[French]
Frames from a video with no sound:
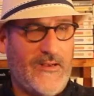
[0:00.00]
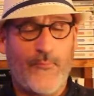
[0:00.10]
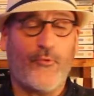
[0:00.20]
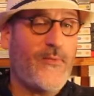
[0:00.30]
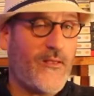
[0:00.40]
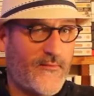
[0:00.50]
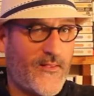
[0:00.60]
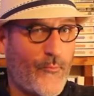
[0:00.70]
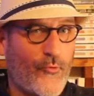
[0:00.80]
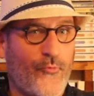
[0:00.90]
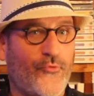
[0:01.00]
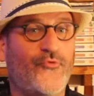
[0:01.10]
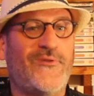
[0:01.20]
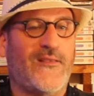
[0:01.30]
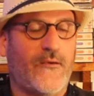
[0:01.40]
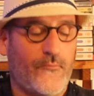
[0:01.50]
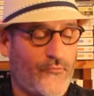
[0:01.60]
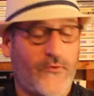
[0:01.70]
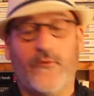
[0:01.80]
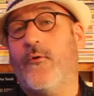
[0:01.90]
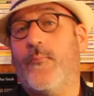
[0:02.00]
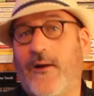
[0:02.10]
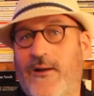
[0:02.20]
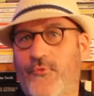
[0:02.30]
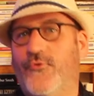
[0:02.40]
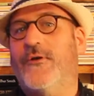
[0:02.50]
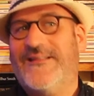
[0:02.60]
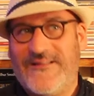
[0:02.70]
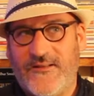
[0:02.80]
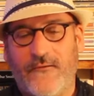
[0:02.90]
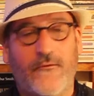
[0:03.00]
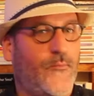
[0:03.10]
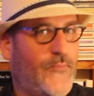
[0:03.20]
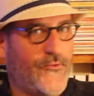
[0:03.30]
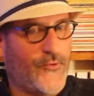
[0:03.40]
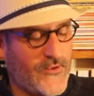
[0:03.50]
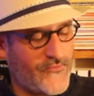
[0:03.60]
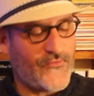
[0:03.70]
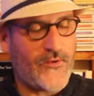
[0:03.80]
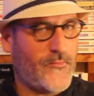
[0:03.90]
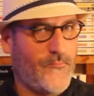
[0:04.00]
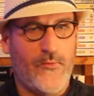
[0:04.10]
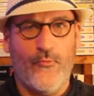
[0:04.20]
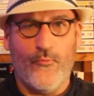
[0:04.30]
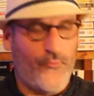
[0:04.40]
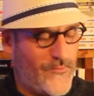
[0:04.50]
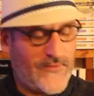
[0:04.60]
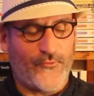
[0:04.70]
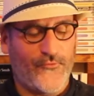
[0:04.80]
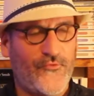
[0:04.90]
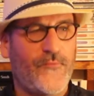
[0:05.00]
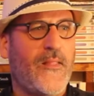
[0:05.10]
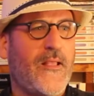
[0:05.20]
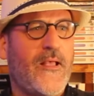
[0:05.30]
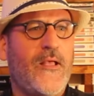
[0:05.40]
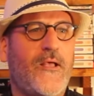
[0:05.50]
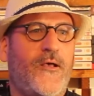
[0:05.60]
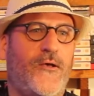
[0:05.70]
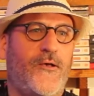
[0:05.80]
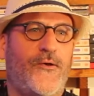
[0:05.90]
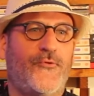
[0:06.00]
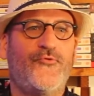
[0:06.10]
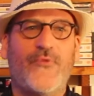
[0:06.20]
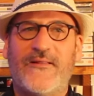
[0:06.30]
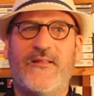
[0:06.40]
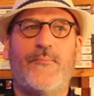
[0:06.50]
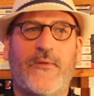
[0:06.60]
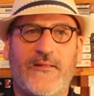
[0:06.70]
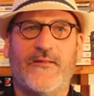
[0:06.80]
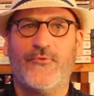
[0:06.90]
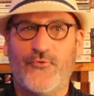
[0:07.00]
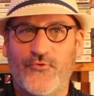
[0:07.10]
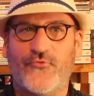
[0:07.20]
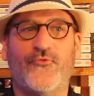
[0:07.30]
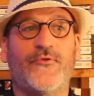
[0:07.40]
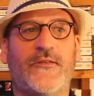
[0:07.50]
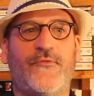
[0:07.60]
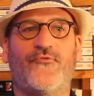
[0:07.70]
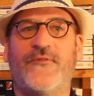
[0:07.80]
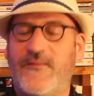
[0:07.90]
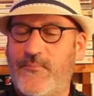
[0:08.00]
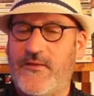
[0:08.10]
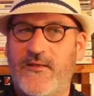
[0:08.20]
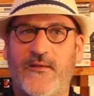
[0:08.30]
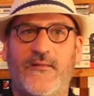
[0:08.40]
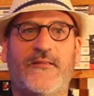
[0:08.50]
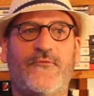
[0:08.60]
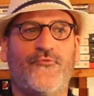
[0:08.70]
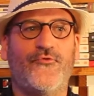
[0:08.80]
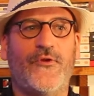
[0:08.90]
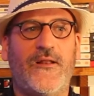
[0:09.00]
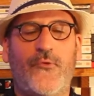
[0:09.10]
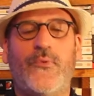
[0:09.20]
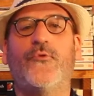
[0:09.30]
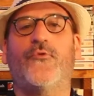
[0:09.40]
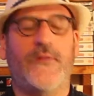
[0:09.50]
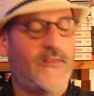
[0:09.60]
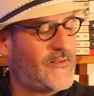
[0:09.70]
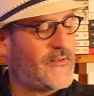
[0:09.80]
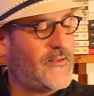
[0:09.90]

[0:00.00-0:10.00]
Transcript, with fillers: La première, c'est à propos du tyran, puisque là on parlait de tyran mais pas de GAFA, mais bon, on peut mettre ce qu'on veut. Euh, d'où a-t-il en Dieu dont il vous épie si vous ne les lui donnez